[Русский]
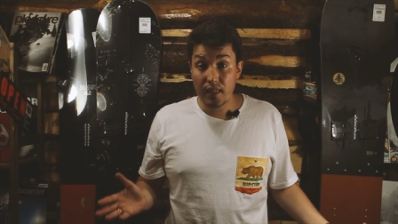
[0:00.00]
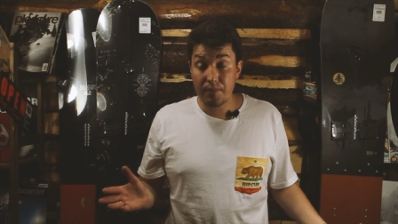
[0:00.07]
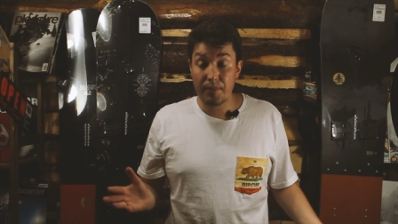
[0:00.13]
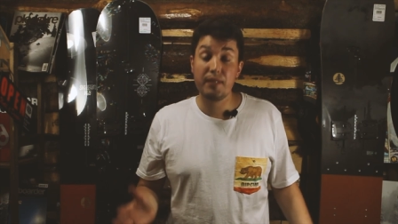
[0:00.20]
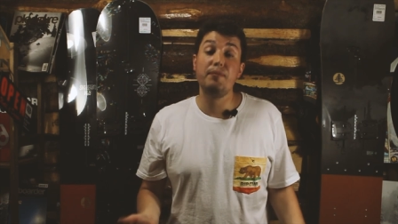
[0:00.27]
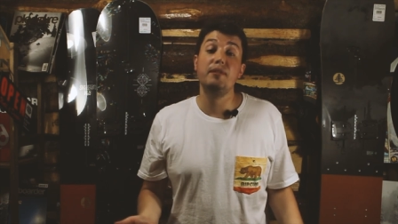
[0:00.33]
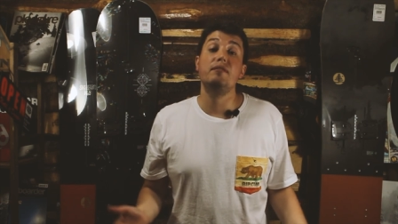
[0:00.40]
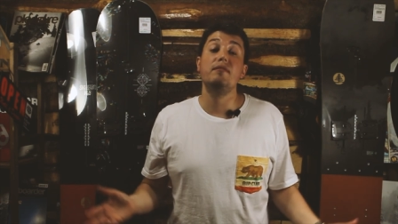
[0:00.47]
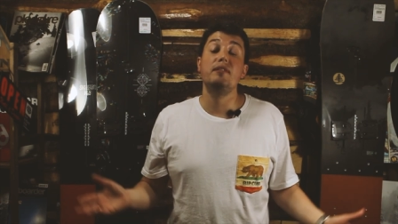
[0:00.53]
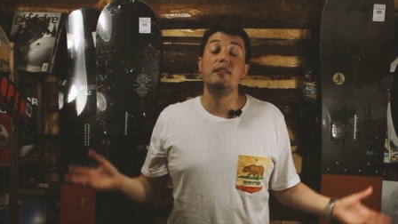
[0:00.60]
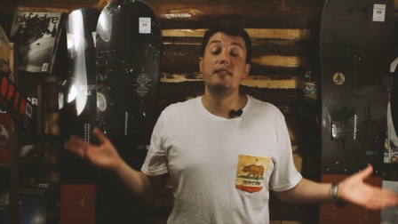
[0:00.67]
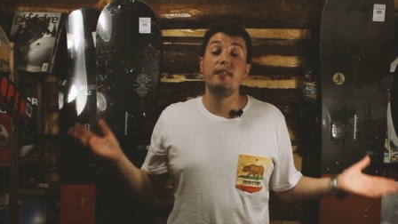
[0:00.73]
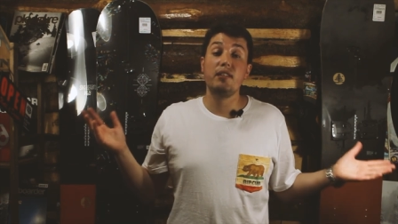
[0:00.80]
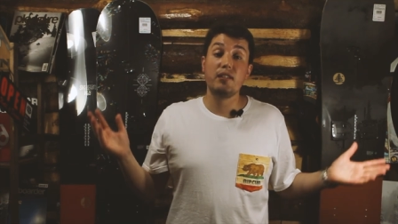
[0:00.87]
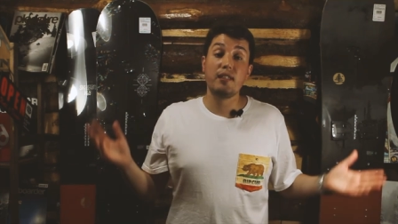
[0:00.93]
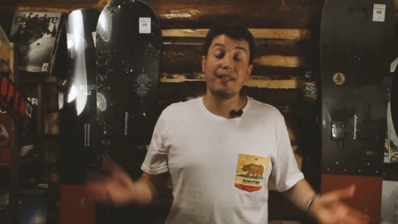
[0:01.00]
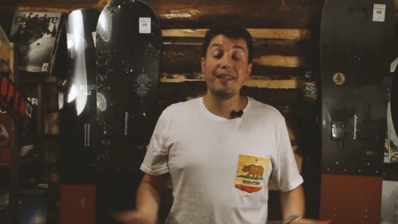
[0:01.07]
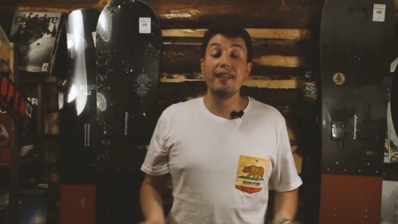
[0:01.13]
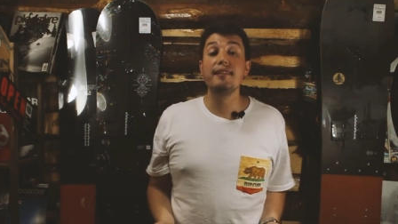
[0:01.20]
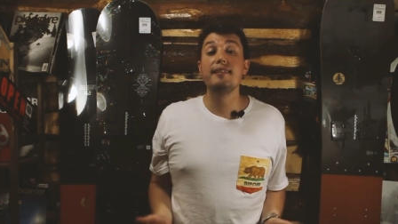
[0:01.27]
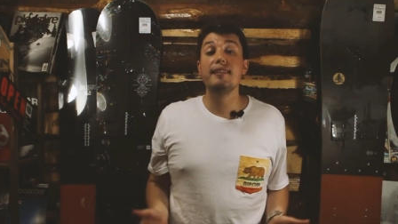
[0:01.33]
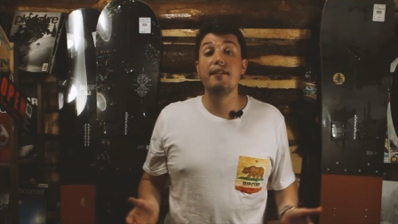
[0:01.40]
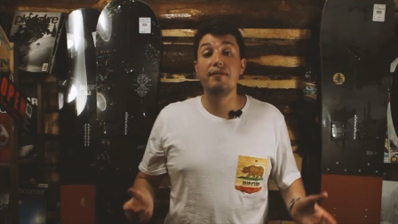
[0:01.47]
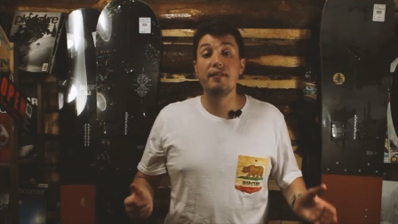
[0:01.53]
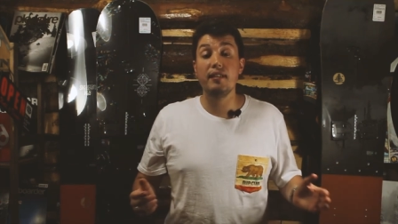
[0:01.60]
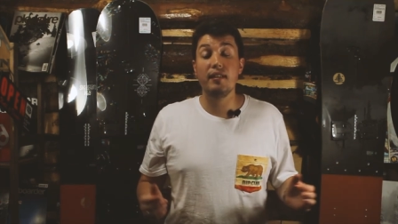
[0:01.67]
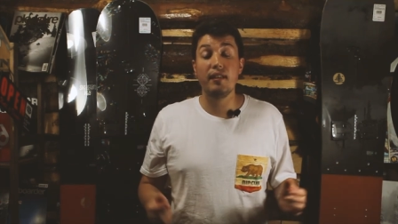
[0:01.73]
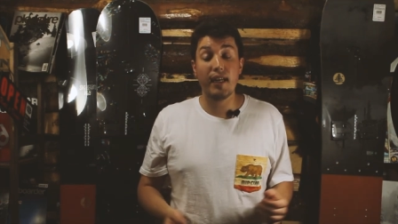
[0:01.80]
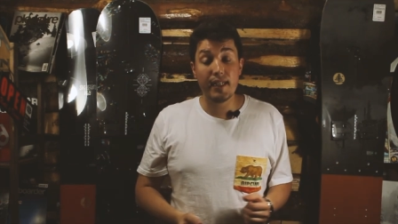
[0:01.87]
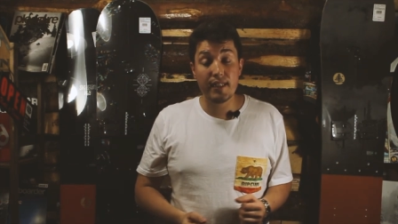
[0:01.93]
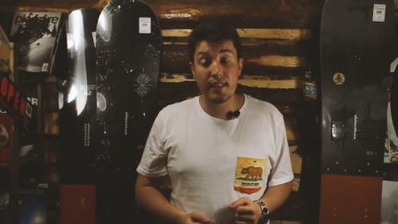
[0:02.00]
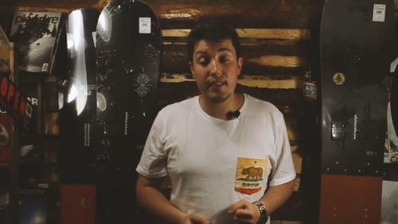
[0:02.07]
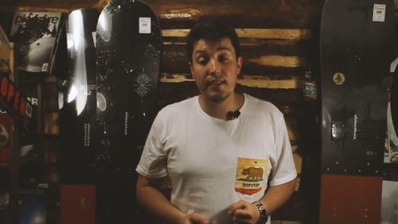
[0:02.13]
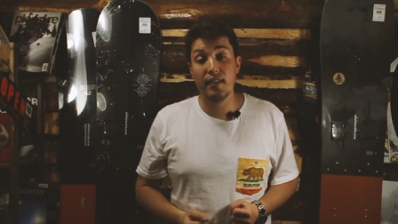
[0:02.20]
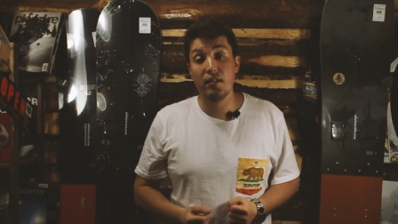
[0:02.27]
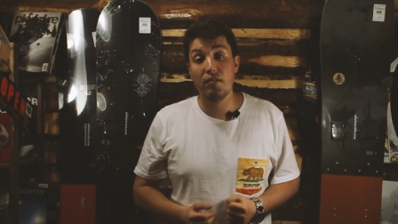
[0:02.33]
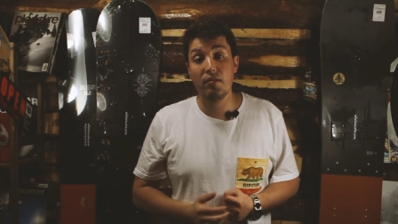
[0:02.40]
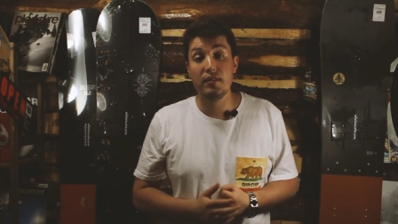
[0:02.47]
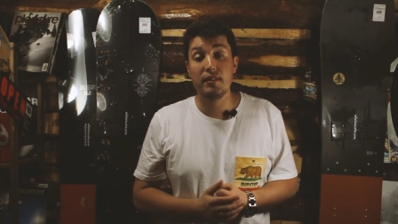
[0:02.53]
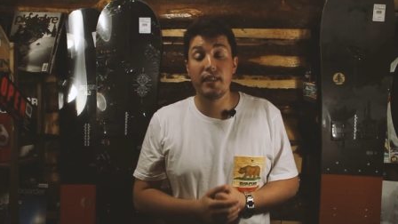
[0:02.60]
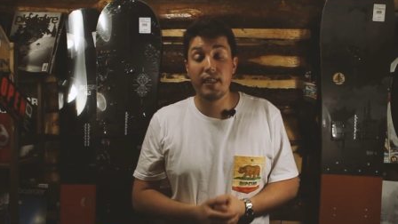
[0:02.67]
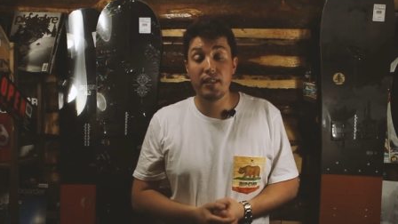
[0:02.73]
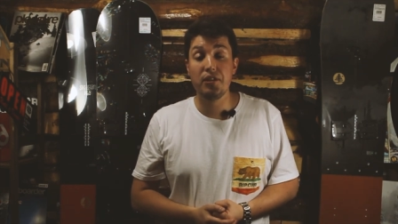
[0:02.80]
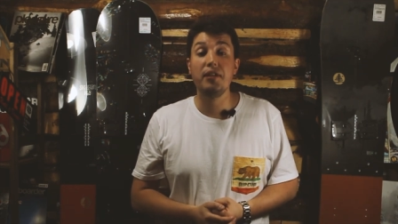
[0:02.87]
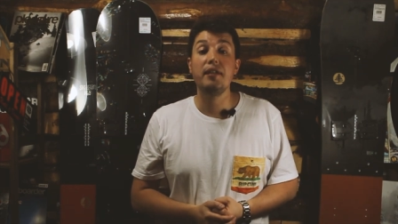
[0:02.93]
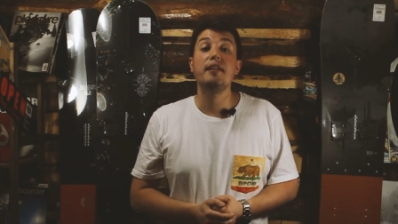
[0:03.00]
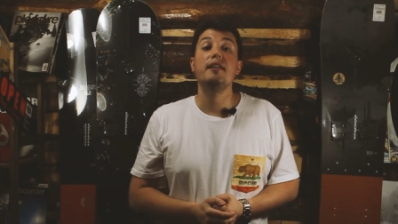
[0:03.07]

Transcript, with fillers: Подписывайтесь на наш канал, ставьте лайки и до новых встреч.